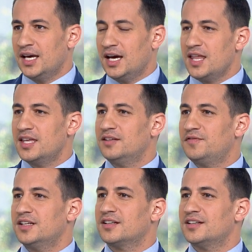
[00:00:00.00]
هذه
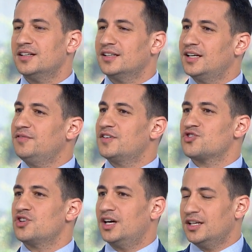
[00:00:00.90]
الفكرة كيف
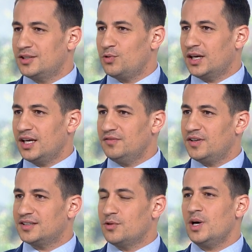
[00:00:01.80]
جاءتك وكيف
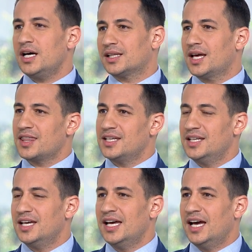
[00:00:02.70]
نعم. طوعت نعم. هذه
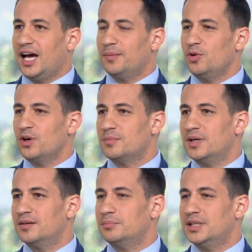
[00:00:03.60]

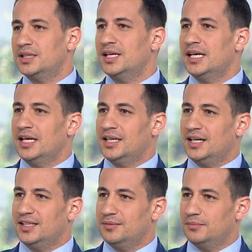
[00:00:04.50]
الموهبة ب
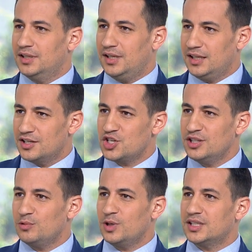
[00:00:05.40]
يعني النشيد
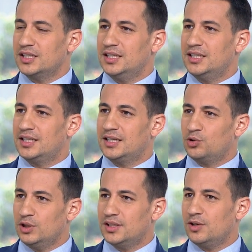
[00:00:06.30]
الوطني
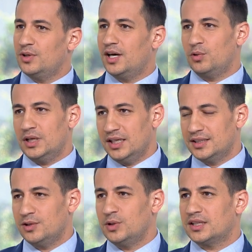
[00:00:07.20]
لكل دولة أو لأي
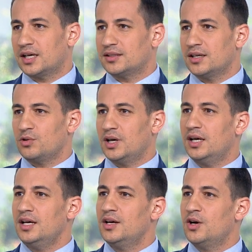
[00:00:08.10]
دولة
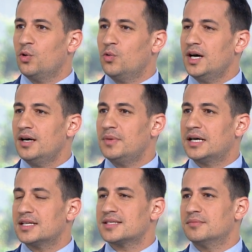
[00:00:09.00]
تختارها ومع
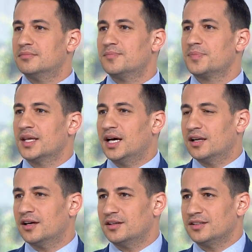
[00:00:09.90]
رسم نعم.
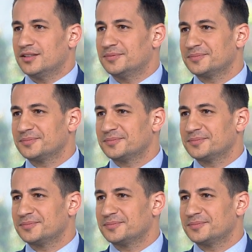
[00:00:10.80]
الخريطة